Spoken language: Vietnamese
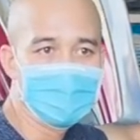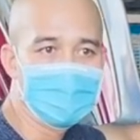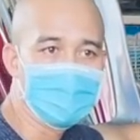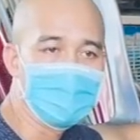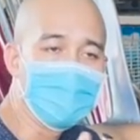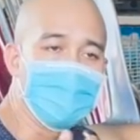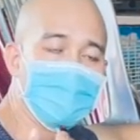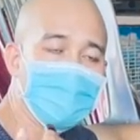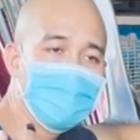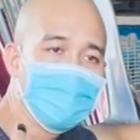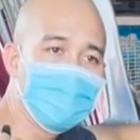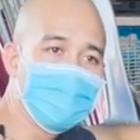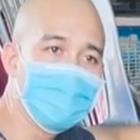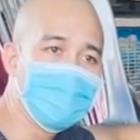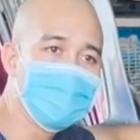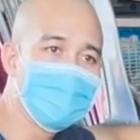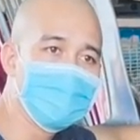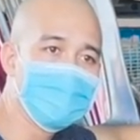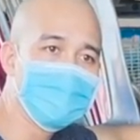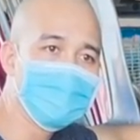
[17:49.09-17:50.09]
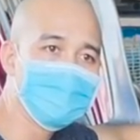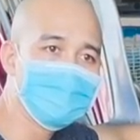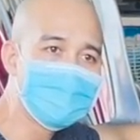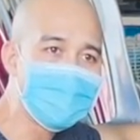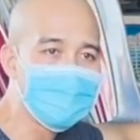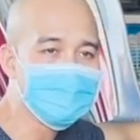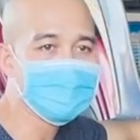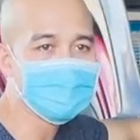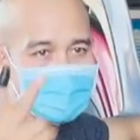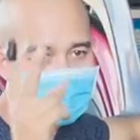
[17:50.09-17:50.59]
à,
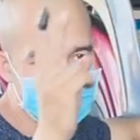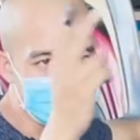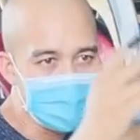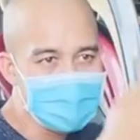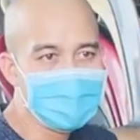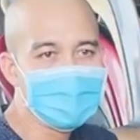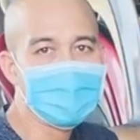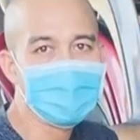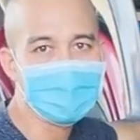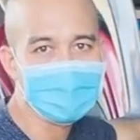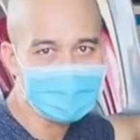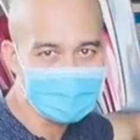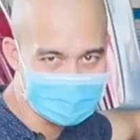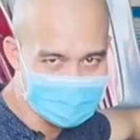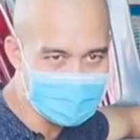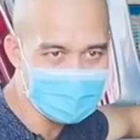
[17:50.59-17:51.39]
ráp cái xe hai ngày là